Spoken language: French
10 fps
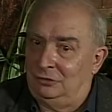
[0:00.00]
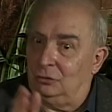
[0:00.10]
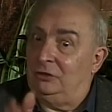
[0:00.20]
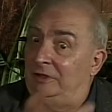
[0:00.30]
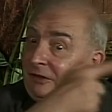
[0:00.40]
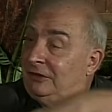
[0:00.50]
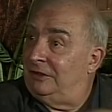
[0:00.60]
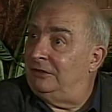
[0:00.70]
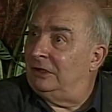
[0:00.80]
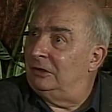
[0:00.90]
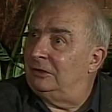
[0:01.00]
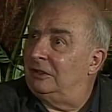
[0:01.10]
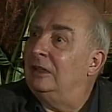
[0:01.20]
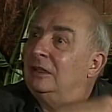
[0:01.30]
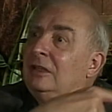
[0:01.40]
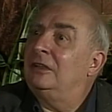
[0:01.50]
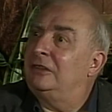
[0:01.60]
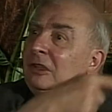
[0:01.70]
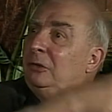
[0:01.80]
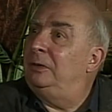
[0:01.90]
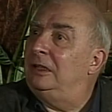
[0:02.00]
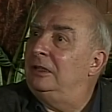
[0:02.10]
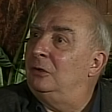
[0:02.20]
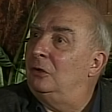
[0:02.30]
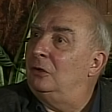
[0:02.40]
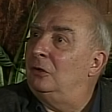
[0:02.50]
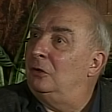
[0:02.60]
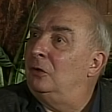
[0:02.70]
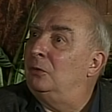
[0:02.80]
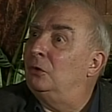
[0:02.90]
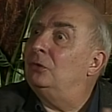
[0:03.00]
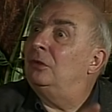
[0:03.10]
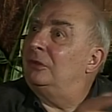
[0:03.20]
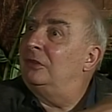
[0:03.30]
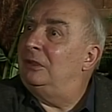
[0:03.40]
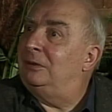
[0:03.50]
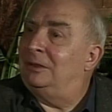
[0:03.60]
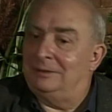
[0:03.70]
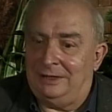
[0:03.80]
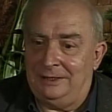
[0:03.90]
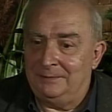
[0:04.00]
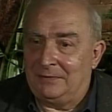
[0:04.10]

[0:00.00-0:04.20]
Donc c'est lui le, monde, c'est lui qui en est.